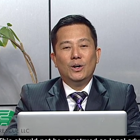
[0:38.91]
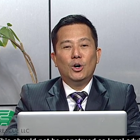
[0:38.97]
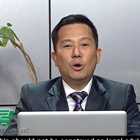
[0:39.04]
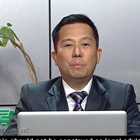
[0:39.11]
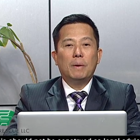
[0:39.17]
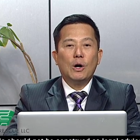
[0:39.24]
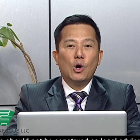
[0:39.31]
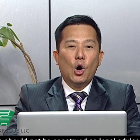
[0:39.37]

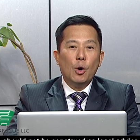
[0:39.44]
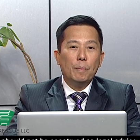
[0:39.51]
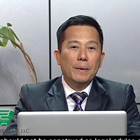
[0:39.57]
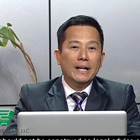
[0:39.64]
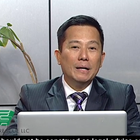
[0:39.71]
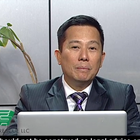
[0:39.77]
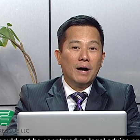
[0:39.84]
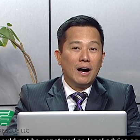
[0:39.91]
o
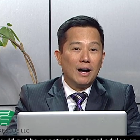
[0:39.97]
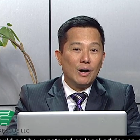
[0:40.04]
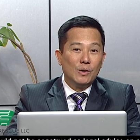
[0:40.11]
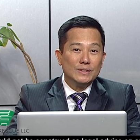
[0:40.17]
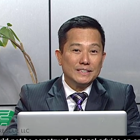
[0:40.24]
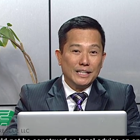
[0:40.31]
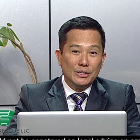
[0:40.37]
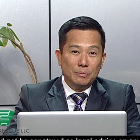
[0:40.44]
pag-open ng mga
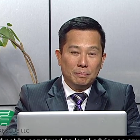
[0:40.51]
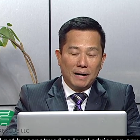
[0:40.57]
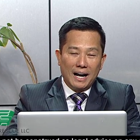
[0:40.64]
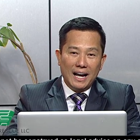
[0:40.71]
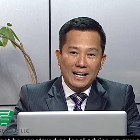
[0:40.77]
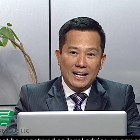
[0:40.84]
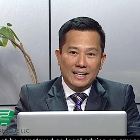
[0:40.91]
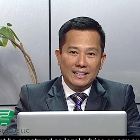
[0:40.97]
account sa iyong
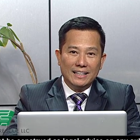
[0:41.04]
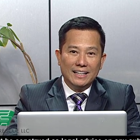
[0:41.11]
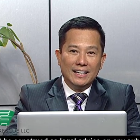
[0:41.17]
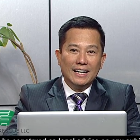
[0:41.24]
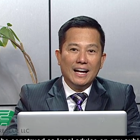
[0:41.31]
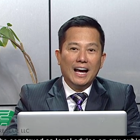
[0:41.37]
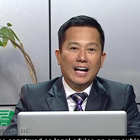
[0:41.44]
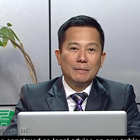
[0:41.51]
pangalan
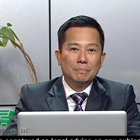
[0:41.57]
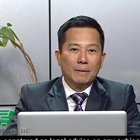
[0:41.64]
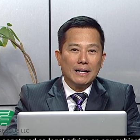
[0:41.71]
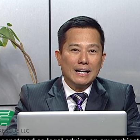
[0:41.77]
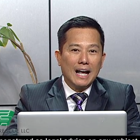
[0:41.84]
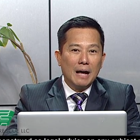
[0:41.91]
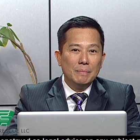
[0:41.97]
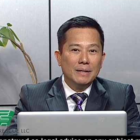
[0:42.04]
at
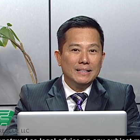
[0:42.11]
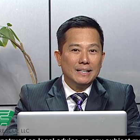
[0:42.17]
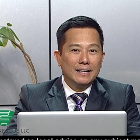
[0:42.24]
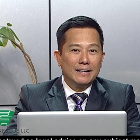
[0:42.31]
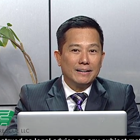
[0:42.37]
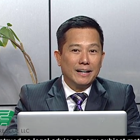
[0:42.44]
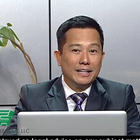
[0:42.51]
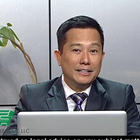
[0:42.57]
paggamit
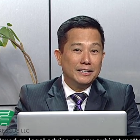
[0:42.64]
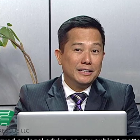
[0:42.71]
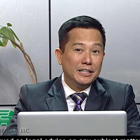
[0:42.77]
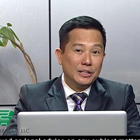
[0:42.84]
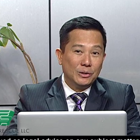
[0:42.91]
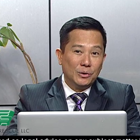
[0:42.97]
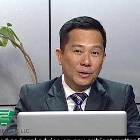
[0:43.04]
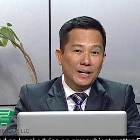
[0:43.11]
ng credit
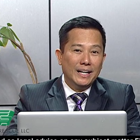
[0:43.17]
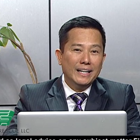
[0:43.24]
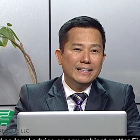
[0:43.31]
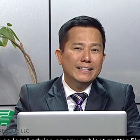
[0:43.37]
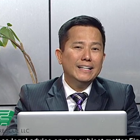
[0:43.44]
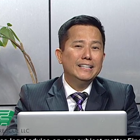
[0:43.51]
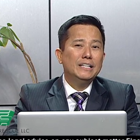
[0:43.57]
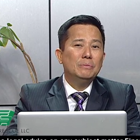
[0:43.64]
nito
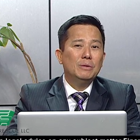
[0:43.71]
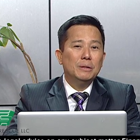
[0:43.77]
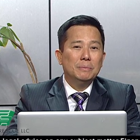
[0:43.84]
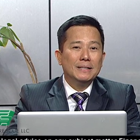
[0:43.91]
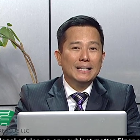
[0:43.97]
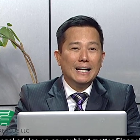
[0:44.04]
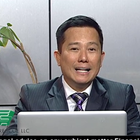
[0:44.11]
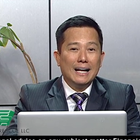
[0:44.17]
na hindi mo
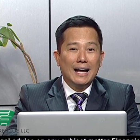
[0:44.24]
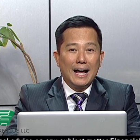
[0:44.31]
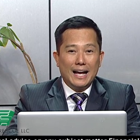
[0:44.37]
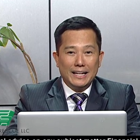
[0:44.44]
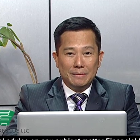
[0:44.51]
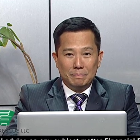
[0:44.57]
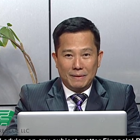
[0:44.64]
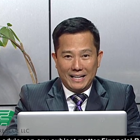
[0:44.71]
naman talaga
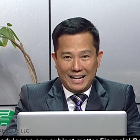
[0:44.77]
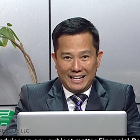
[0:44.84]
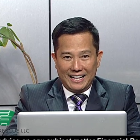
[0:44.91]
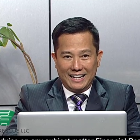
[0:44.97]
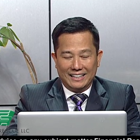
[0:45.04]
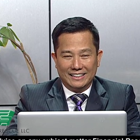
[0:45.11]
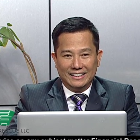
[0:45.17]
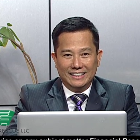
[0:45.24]
kayang bayaran.